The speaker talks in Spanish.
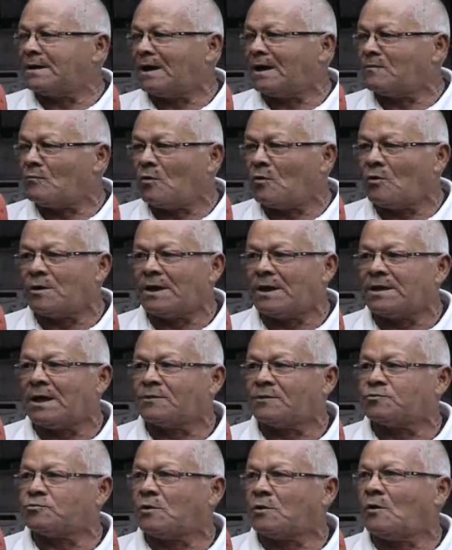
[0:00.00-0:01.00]
Arias Mora y
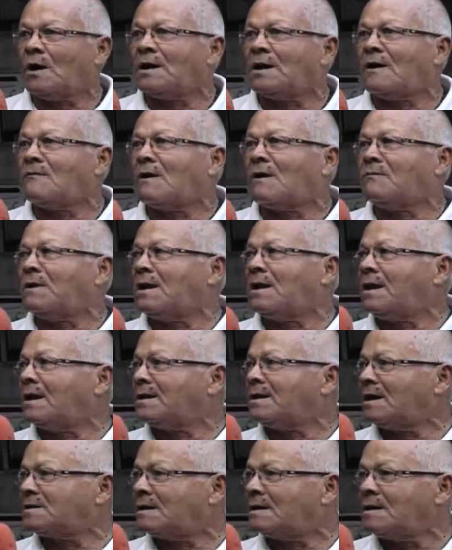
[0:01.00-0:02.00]
a toda la
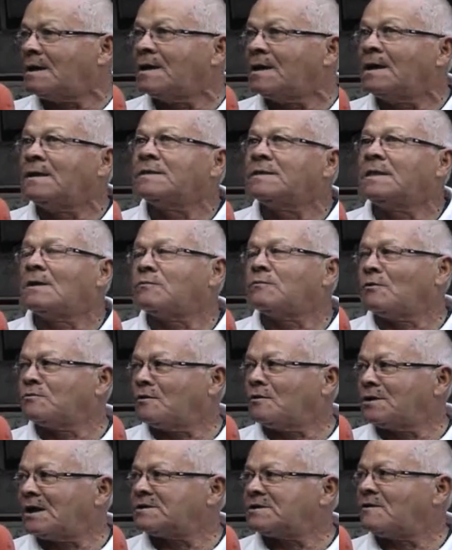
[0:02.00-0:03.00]
familia del
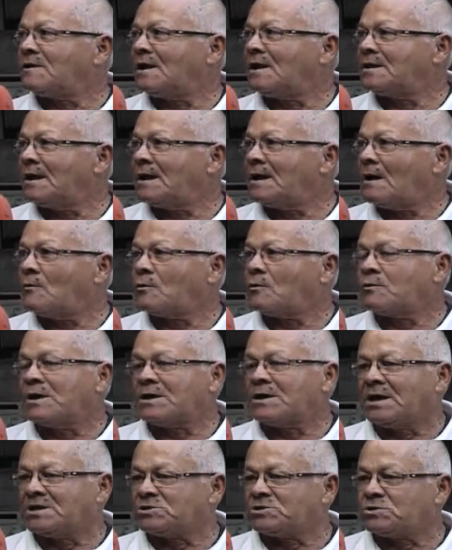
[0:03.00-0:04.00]
Fondo Nacional del Ahorro,
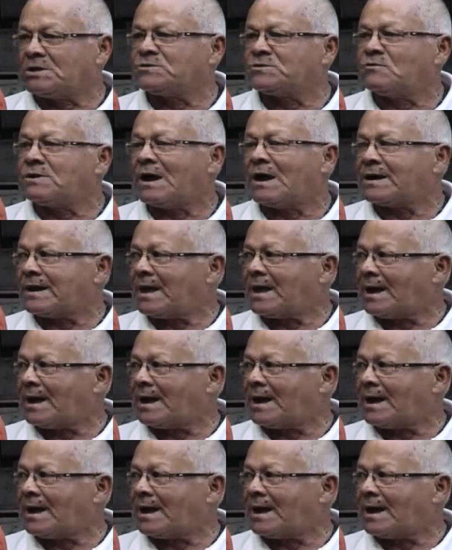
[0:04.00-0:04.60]
y que esto es una